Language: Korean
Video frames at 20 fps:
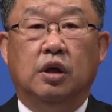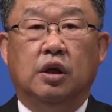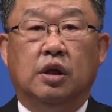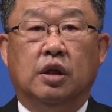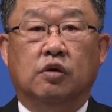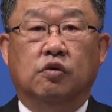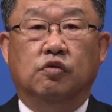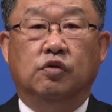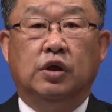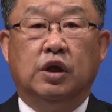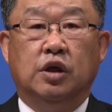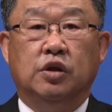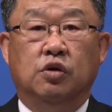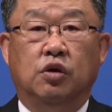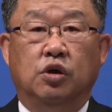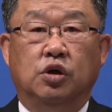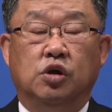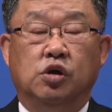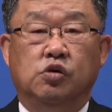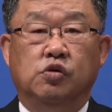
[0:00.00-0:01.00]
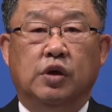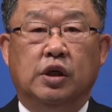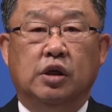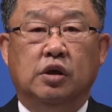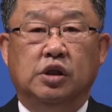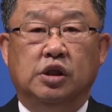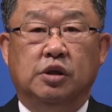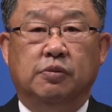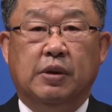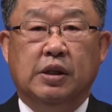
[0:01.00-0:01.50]
우리가 너희를 위해
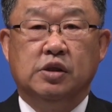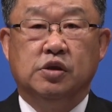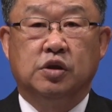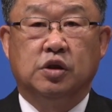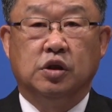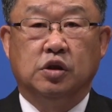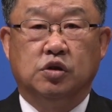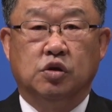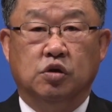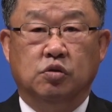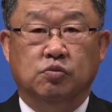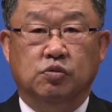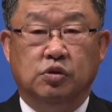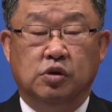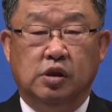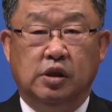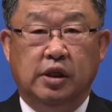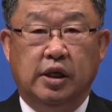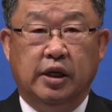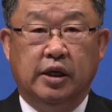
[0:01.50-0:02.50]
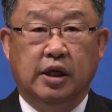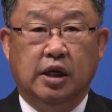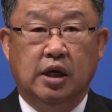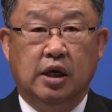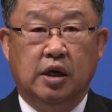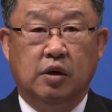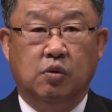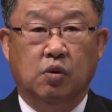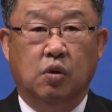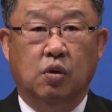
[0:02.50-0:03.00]
이 반석에서 물을 내랴
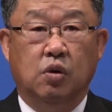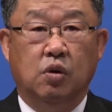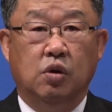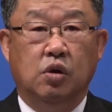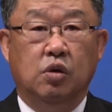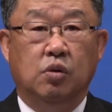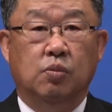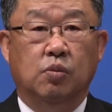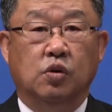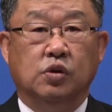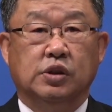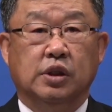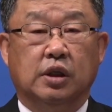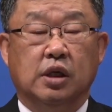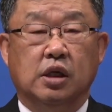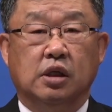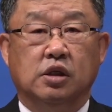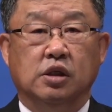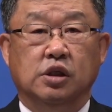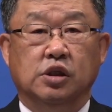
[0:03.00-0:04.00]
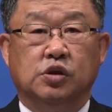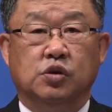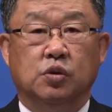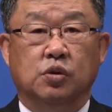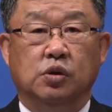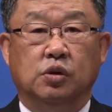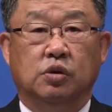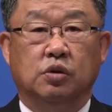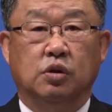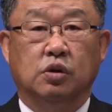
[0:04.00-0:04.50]
하고 모세가 그의
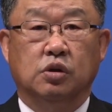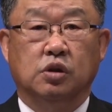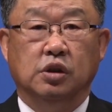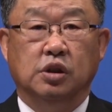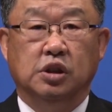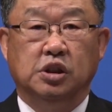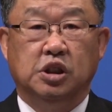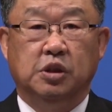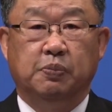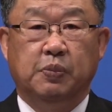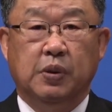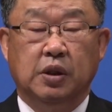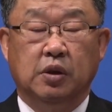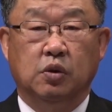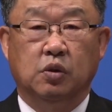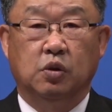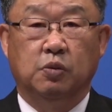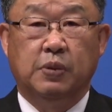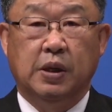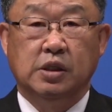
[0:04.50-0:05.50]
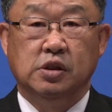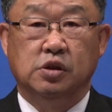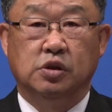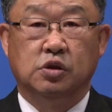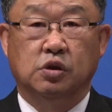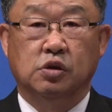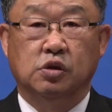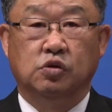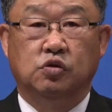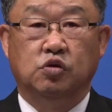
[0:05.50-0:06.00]
손을 들어 그의 지팡이로
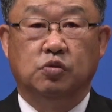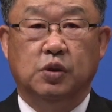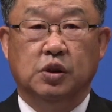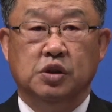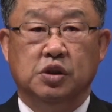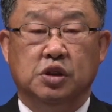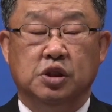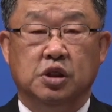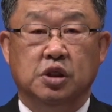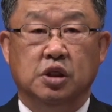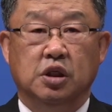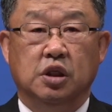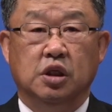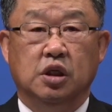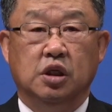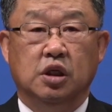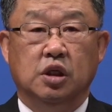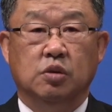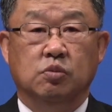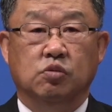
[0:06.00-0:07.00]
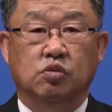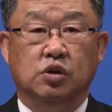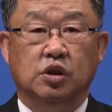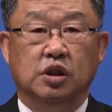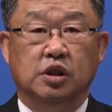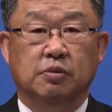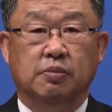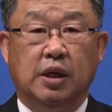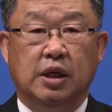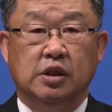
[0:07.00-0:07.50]
반석을 두 번 치니
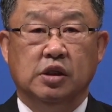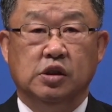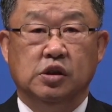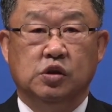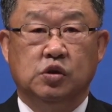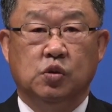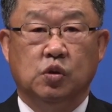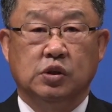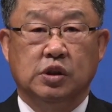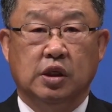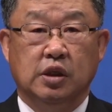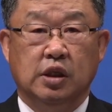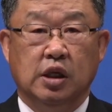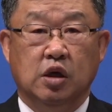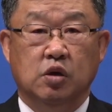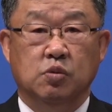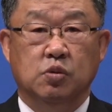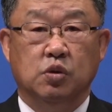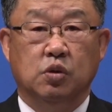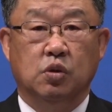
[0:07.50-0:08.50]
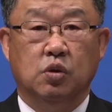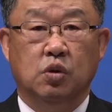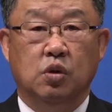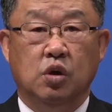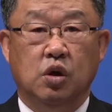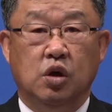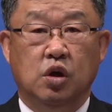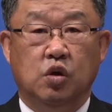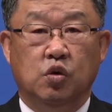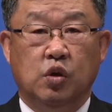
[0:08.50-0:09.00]
물이 많이 솟아나오므로
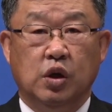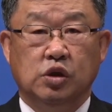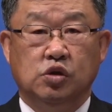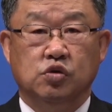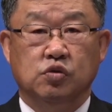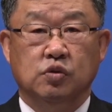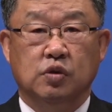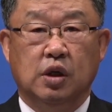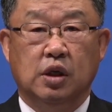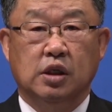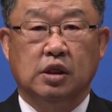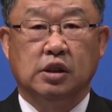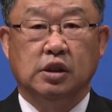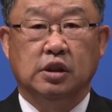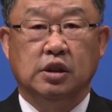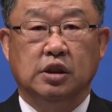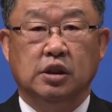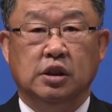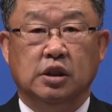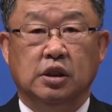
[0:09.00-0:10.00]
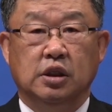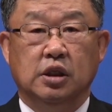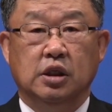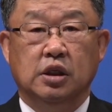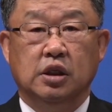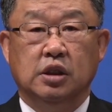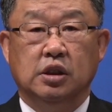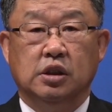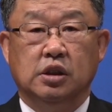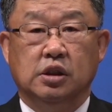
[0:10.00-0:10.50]
회중과 그들이
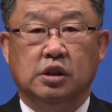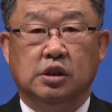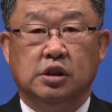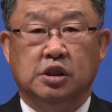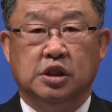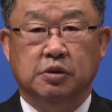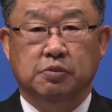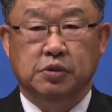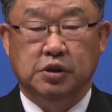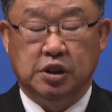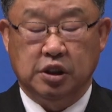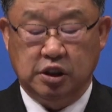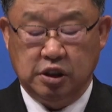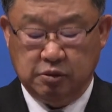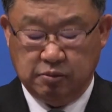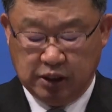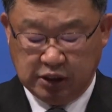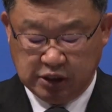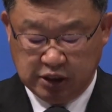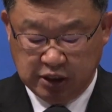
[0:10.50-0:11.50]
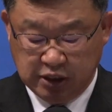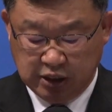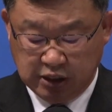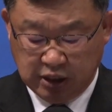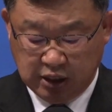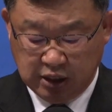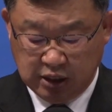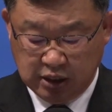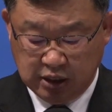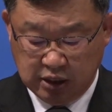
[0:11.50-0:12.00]
짐승의 맛이니라.